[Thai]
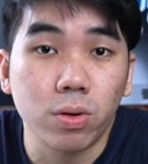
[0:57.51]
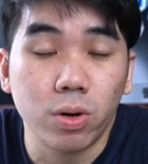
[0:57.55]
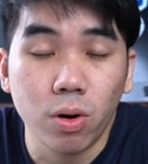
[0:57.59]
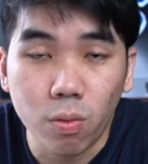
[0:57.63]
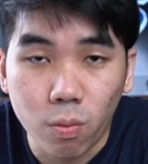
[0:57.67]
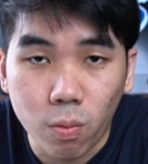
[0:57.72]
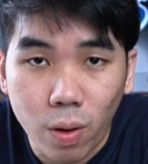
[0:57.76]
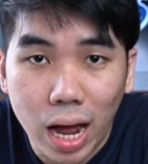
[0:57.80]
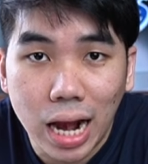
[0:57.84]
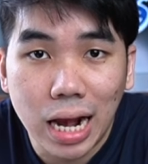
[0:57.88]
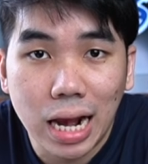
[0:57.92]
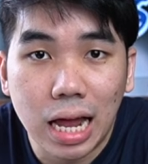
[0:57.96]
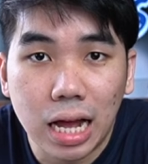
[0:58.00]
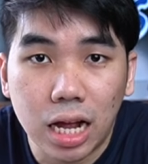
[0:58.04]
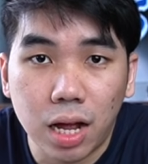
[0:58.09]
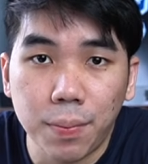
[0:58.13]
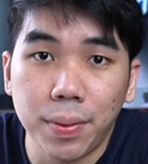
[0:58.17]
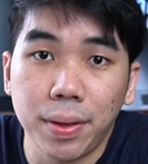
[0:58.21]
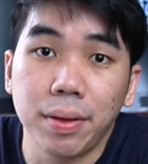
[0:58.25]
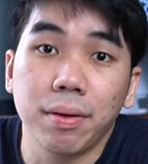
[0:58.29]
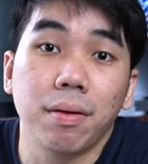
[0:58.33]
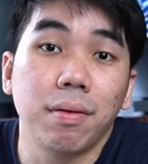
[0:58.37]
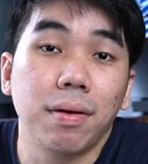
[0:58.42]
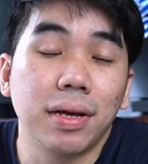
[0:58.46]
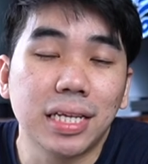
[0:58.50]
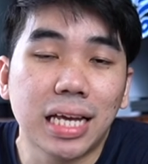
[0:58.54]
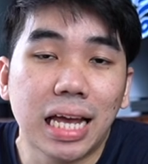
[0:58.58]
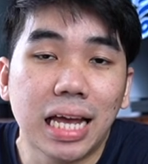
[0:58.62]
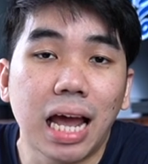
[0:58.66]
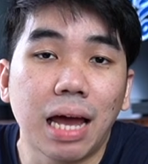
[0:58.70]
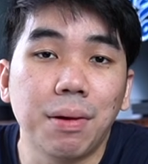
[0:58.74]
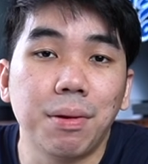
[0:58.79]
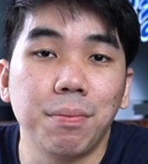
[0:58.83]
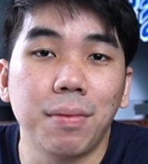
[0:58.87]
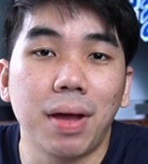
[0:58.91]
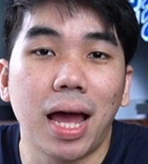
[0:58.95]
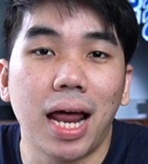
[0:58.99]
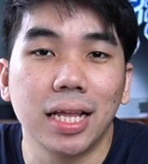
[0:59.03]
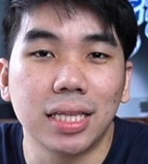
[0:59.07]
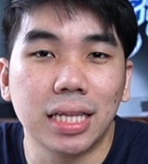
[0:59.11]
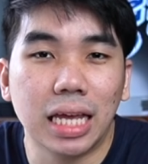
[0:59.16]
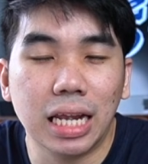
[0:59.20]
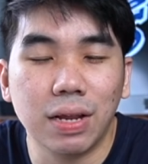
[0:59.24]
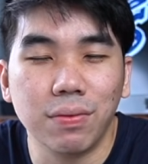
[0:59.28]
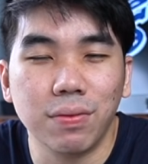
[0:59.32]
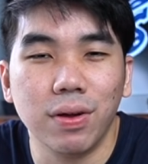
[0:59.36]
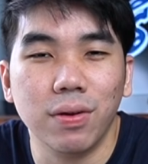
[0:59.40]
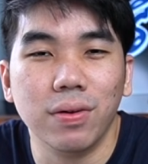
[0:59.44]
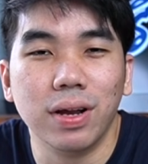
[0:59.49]
ทุกๆวัน แล้วก็เป็นกำลังใจให้กับทีมงาน
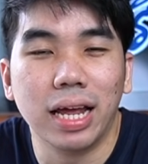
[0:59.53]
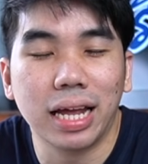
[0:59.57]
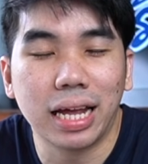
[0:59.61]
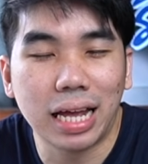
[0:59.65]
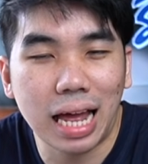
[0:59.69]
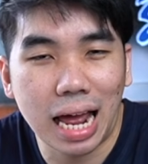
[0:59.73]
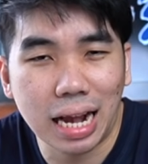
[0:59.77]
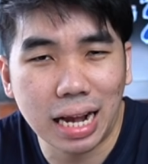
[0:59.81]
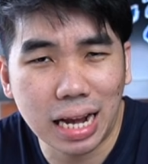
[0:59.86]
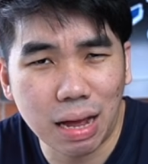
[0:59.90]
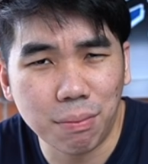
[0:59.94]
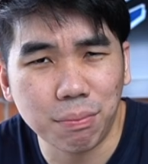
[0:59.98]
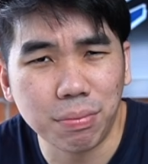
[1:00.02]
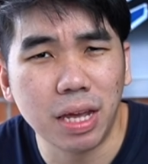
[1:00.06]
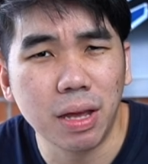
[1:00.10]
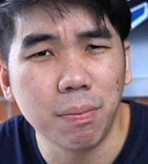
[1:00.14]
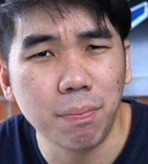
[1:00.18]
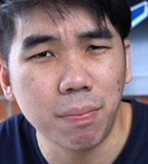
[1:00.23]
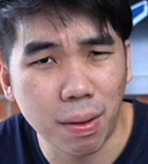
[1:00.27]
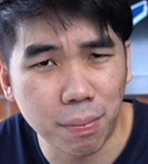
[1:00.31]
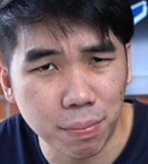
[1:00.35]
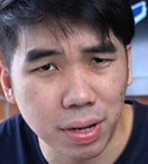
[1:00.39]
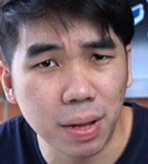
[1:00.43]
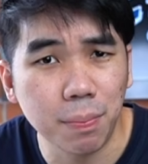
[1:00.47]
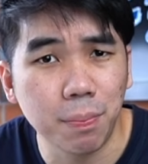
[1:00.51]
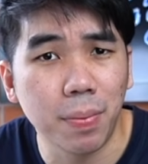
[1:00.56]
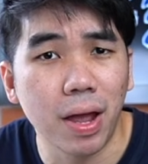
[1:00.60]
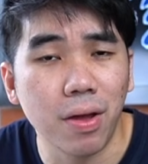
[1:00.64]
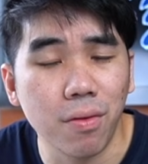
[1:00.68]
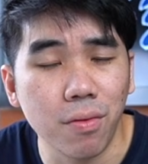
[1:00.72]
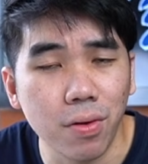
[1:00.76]
ตีรีวิว ในการทำคลิปแบบนี้ไป